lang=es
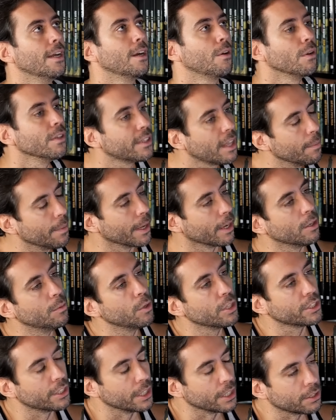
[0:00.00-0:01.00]
Cuéntame,
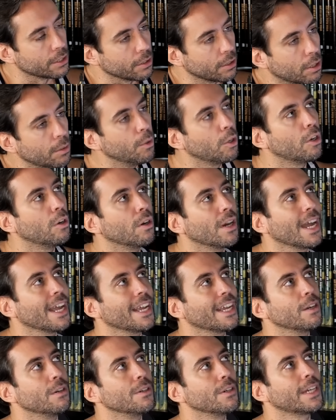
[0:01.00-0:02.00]
¿cómo es eso? ¿Cómo,
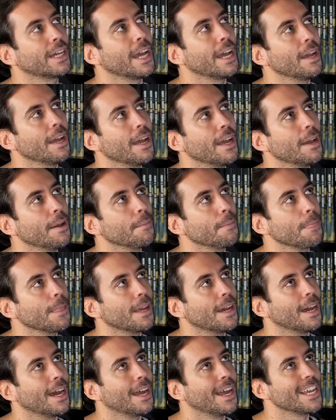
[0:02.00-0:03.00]
con, ¿Con qué
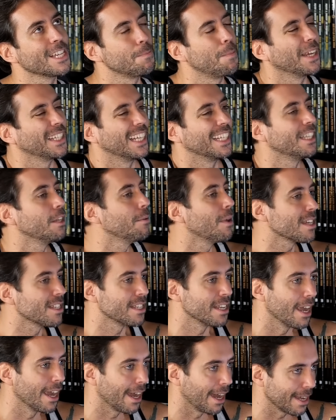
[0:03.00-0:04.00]
eh,
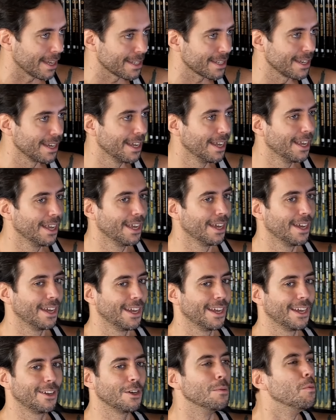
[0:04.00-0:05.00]
expectativas llegas?
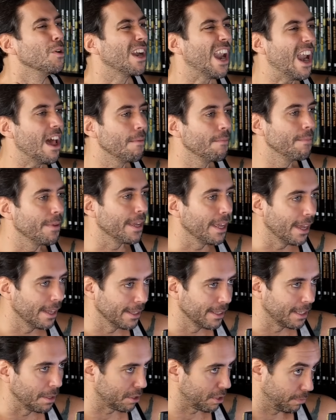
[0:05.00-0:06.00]
cómo era el
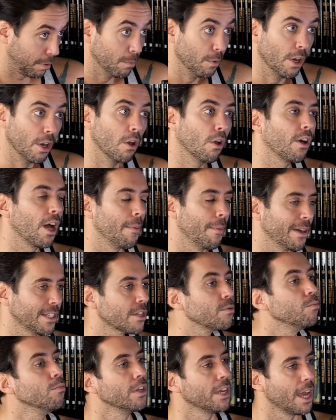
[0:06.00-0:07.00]
ambiente. O sea, fue muy loco. Además,
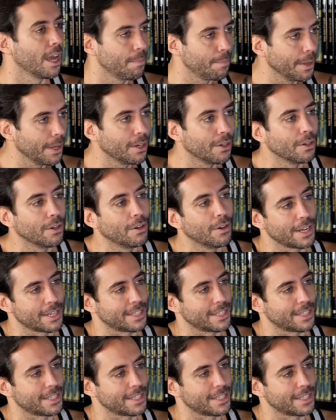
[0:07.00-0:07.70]
es muy épico.